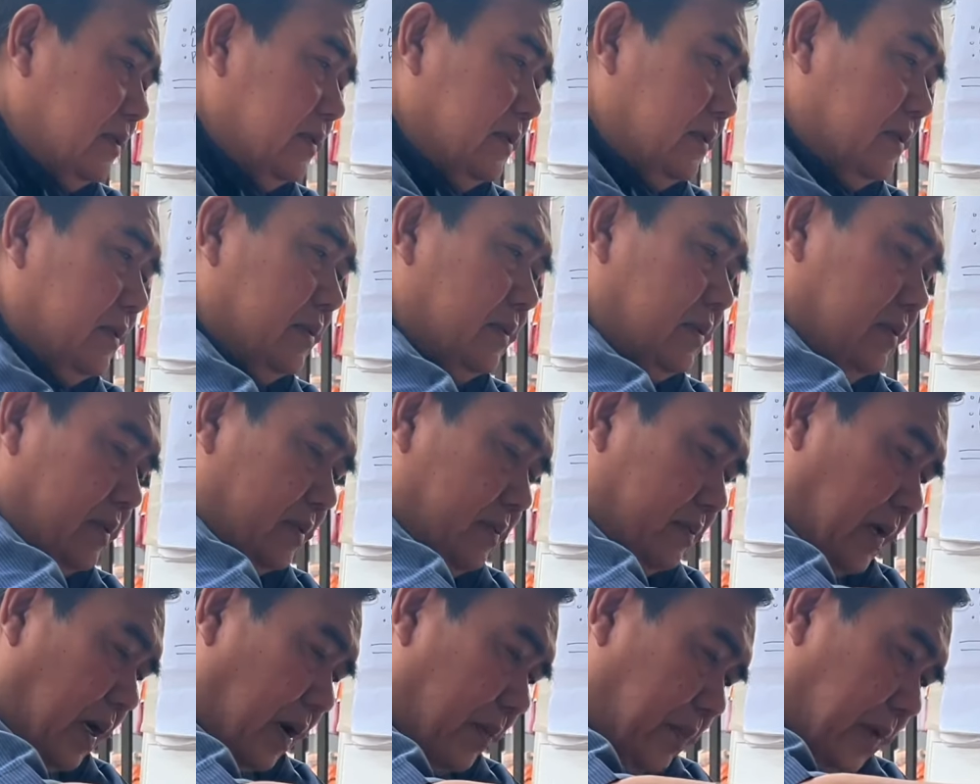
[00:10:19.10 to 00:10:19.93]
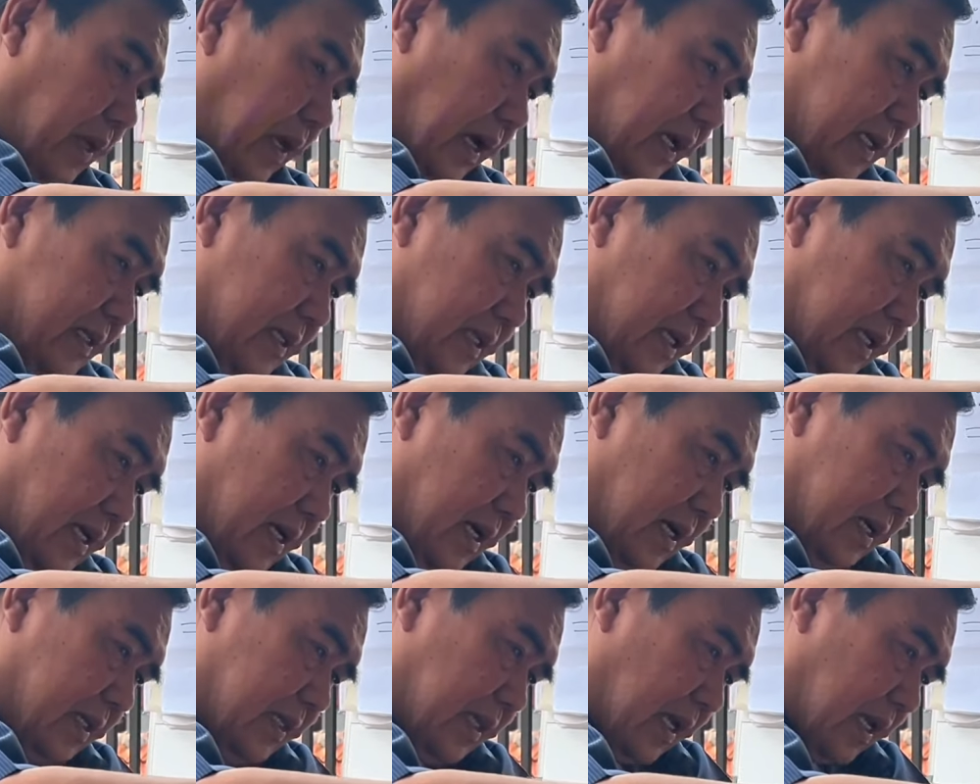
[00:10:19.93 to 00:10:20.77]
untuk
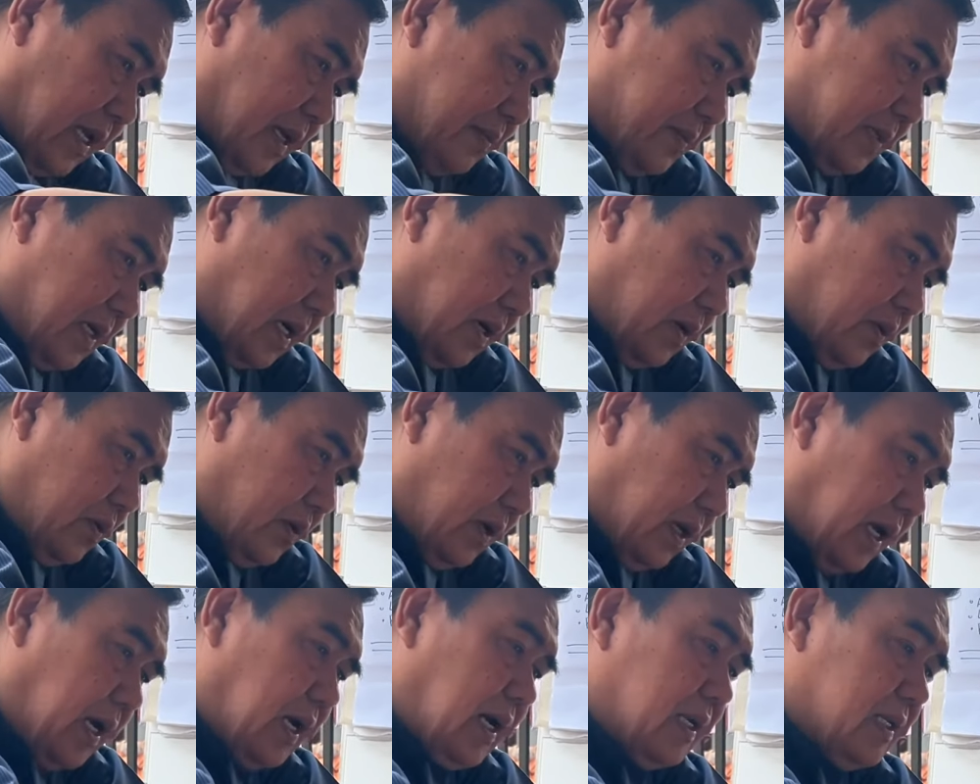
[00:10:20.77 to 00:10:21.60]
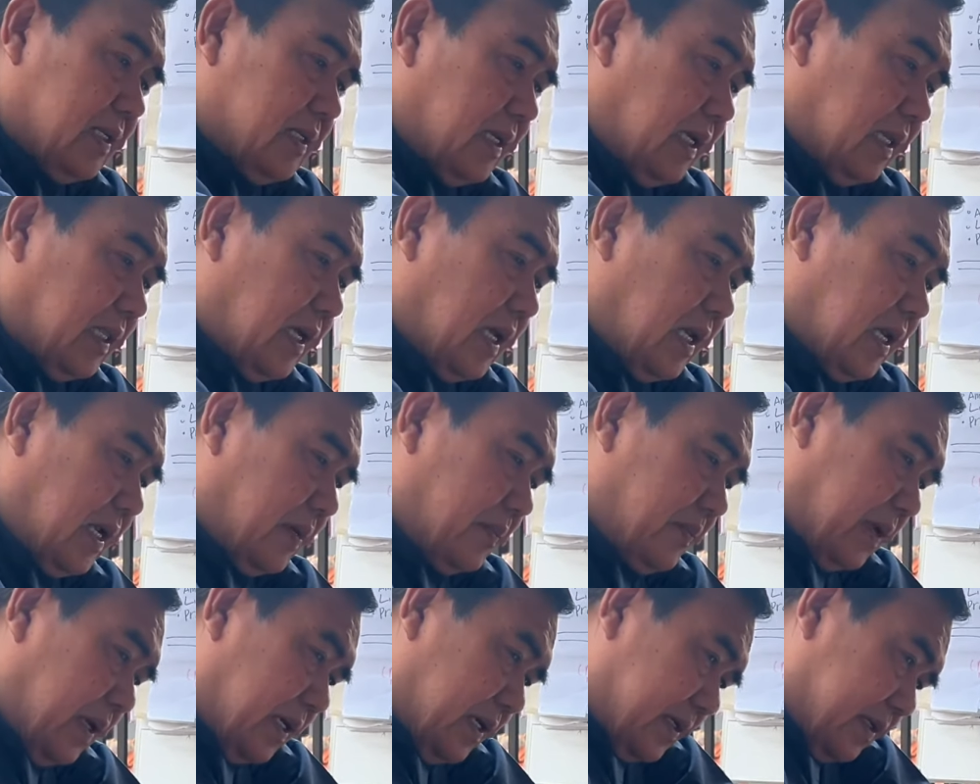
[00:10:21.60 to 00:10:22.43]
mengaplikasinya ke tanam jagung yang akan saya
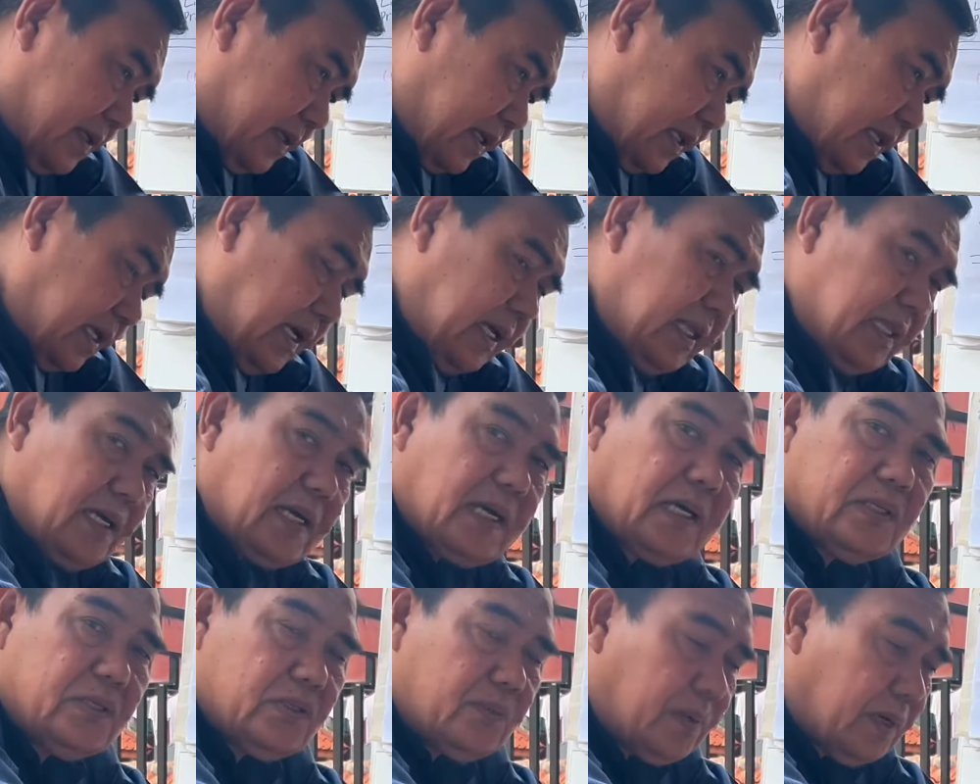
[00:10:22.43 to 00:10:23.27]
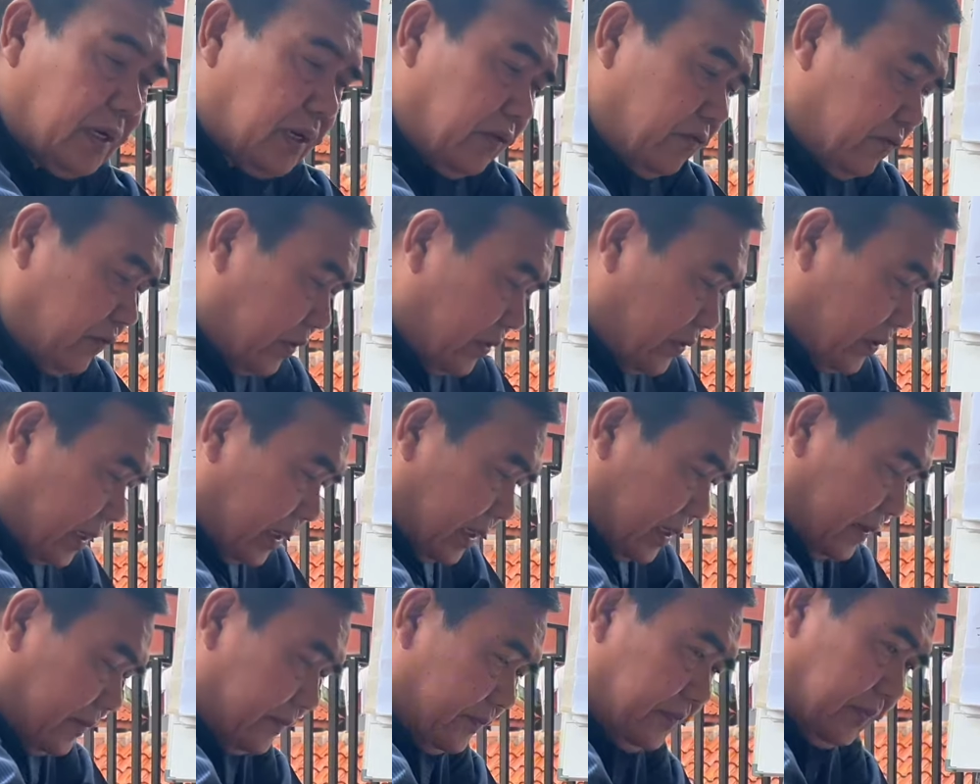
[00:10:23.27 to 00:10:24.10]
tanam ya nanti kita akan coba review
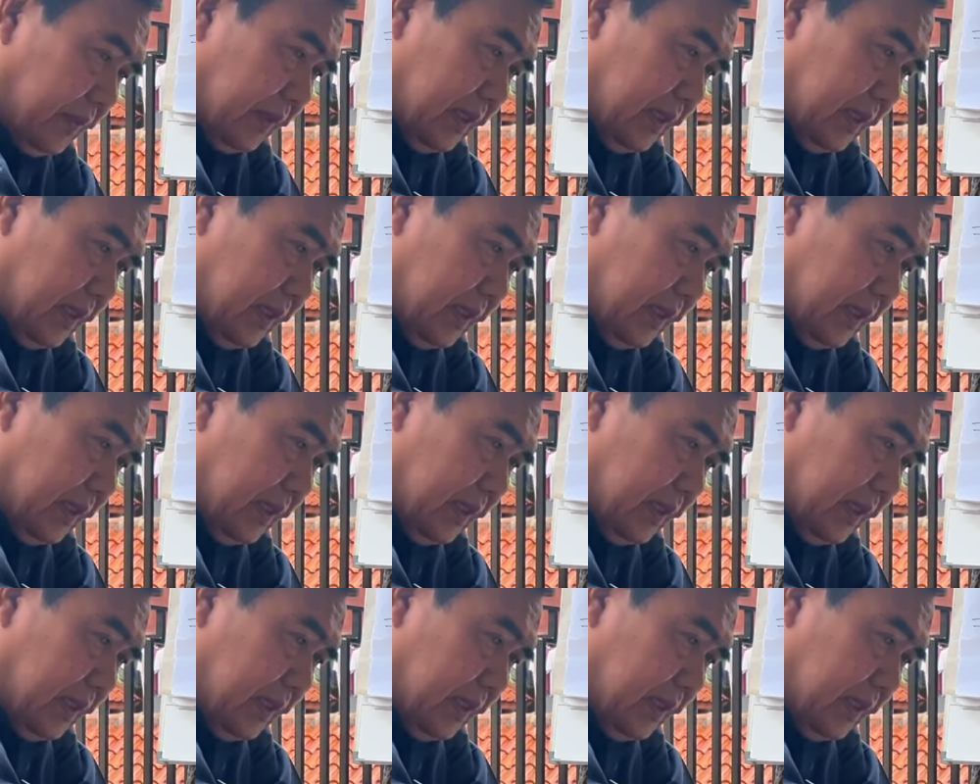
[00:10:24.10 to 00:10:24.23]
ya